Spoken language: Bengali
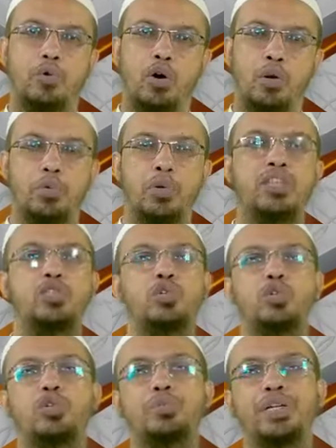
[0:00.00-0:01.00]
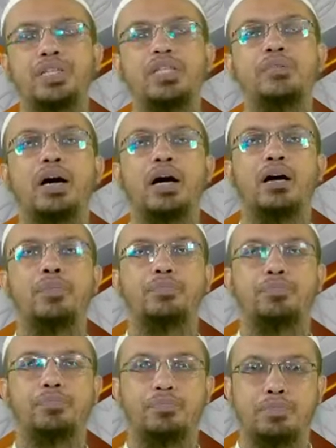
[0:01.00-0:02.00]
অপরাধে জড়িত ব্যক্তি বা
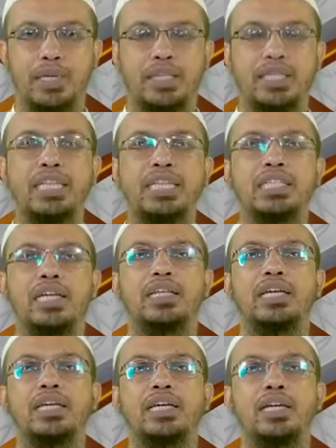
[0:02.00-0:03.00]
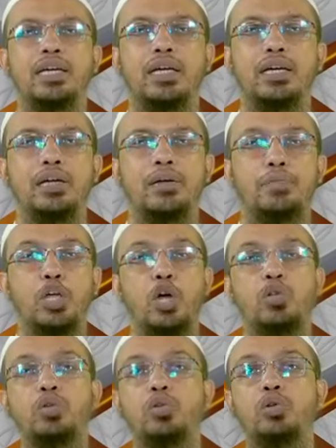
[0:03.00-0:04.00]
ব্যক্তিদের সাথে
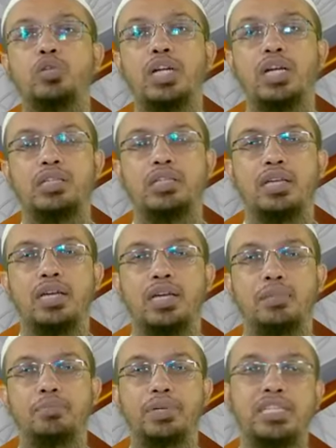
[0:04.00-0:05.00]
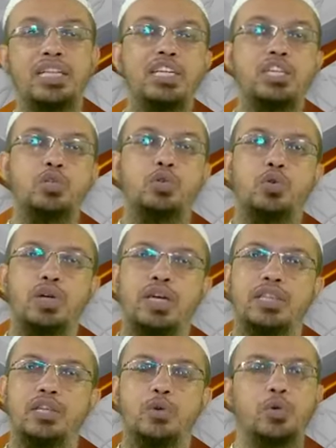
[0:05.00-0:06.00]
বৃহত্তর স্বার্থে বিশেষ কোনো
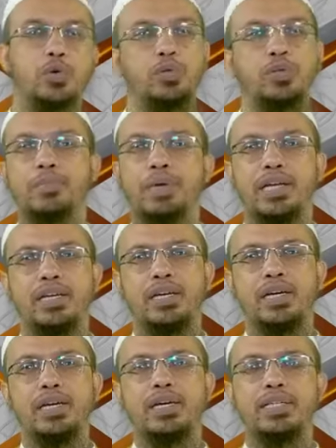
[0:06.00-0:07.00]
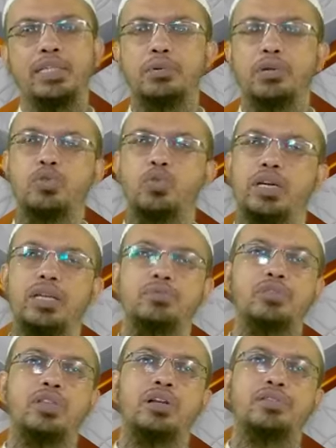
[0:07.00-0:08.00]
ক্ষেত্রে ঐক্য হতে পারে যেমন রসুল
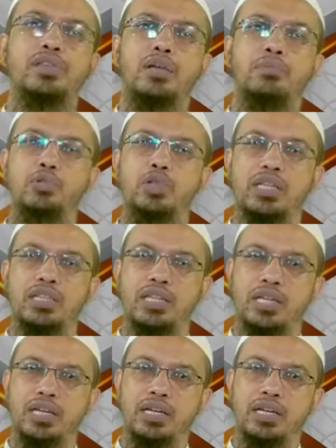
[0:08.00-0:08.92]
করিম সাল্লা সাল্লাম মদিনাতে